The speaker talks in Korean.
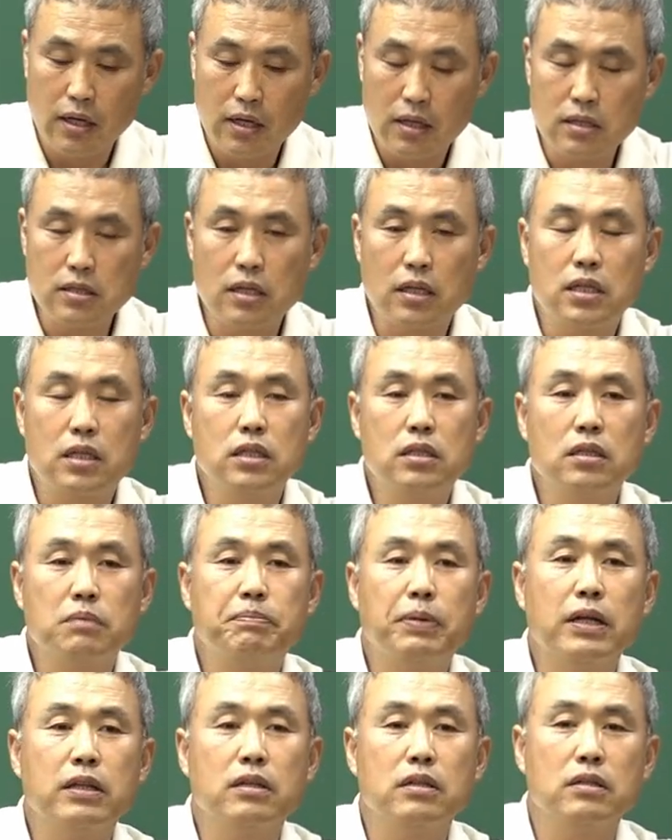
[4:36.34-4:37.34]
이제
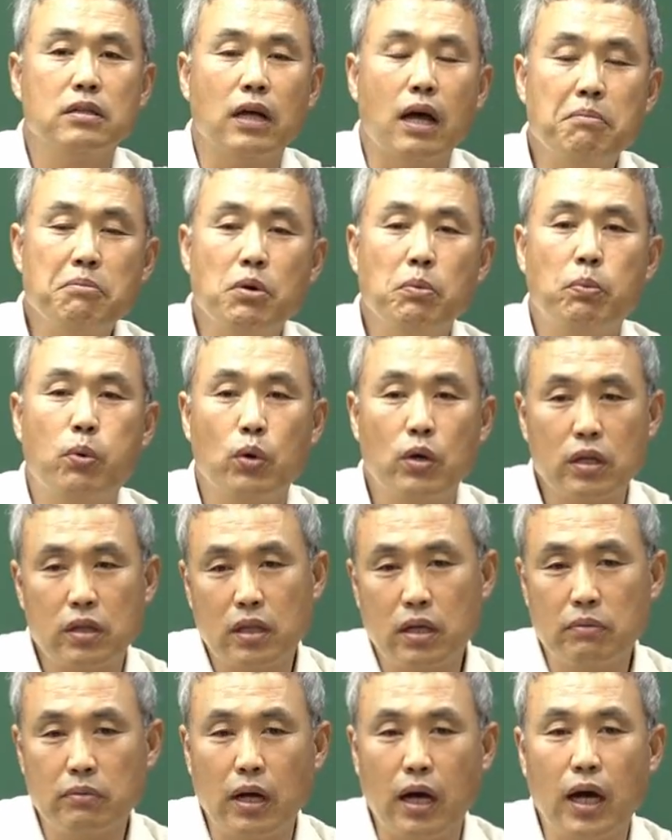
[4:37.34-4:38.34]
기득반들은 한번 보기
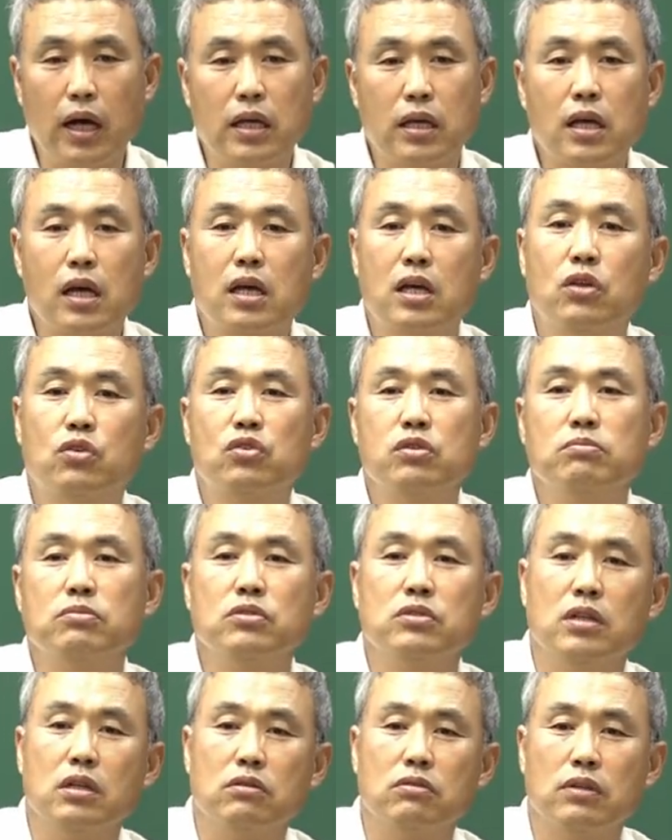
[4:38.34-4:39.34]
때문에 아 이게
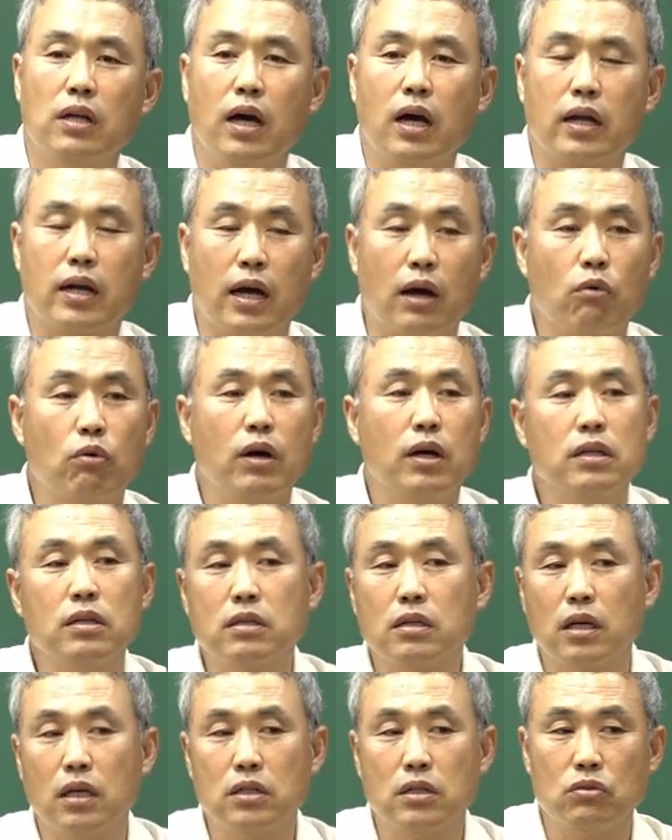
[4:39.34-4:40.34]
기출문제구나 라고
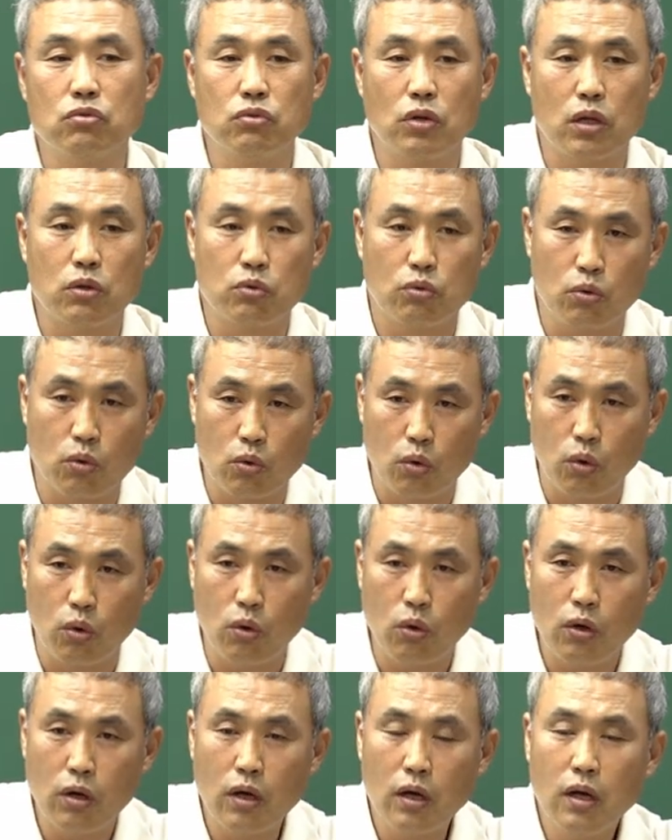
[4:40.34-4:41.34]
하는 게 이제 눈에
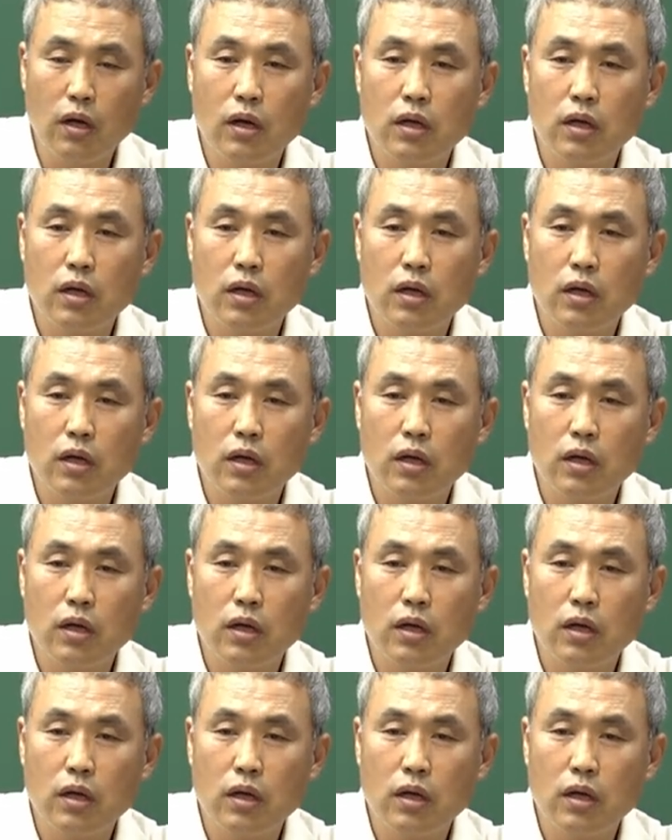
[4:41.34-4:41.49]
들어오고